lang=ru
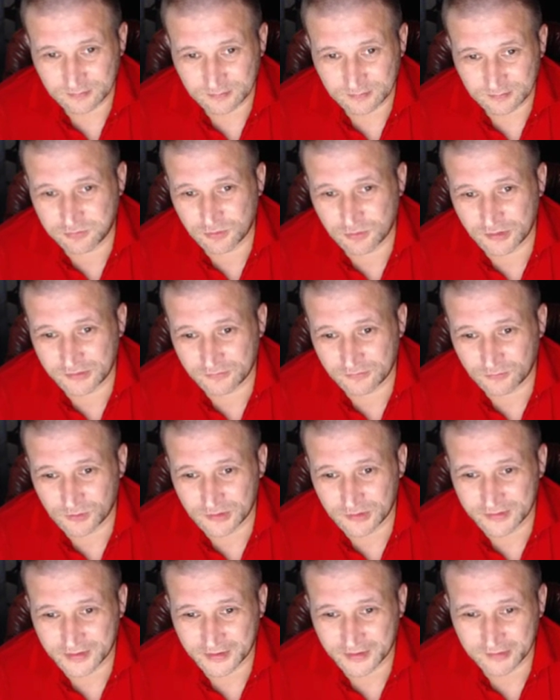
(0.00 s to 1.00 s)
по воле
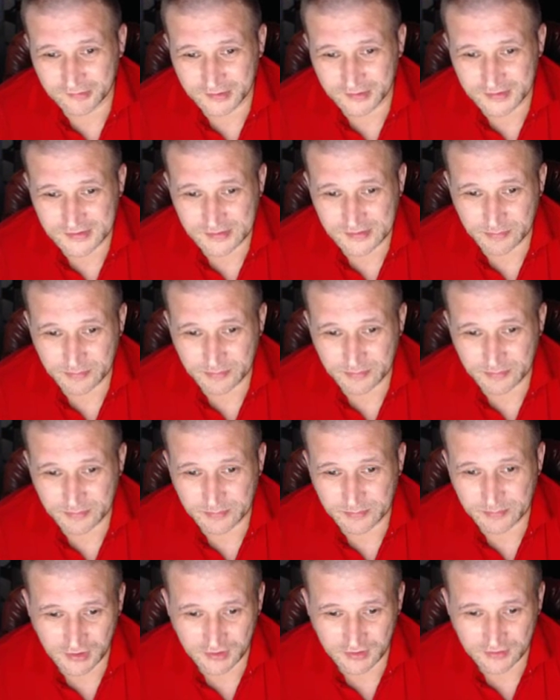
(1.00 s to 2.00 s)
волн, как говорится,
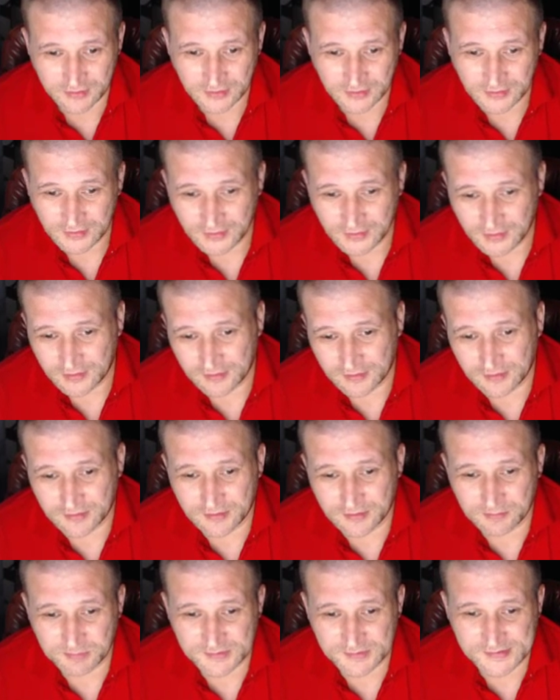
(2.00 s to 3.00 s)
побежали
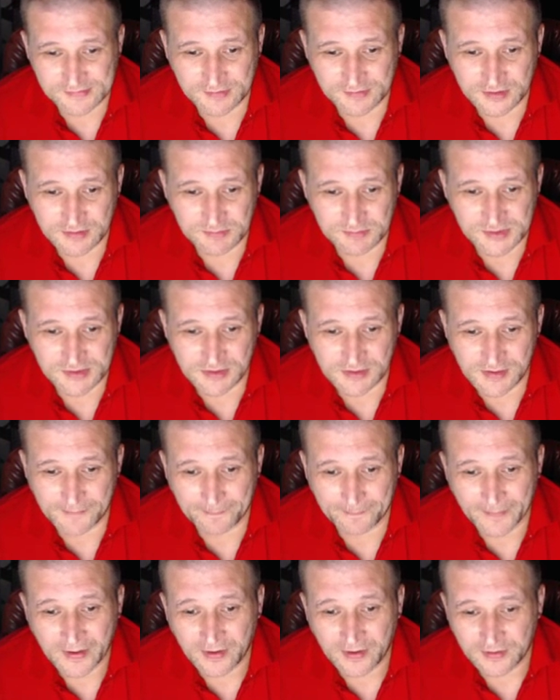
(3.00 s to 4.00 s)
э, по своим
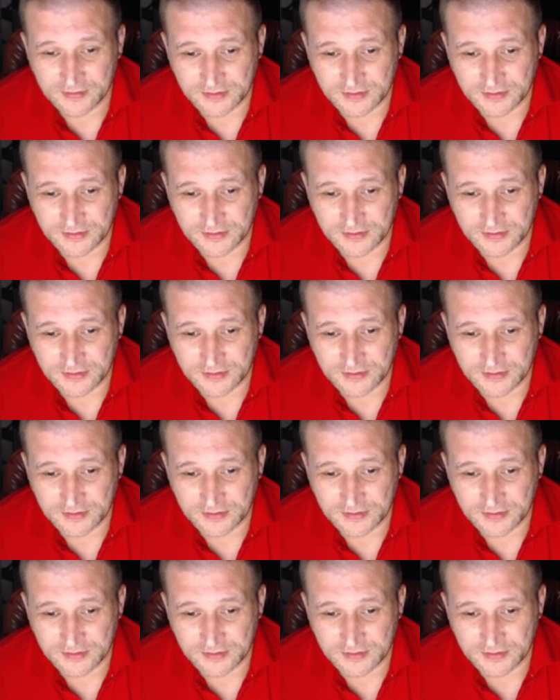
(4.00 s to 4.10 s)
делам.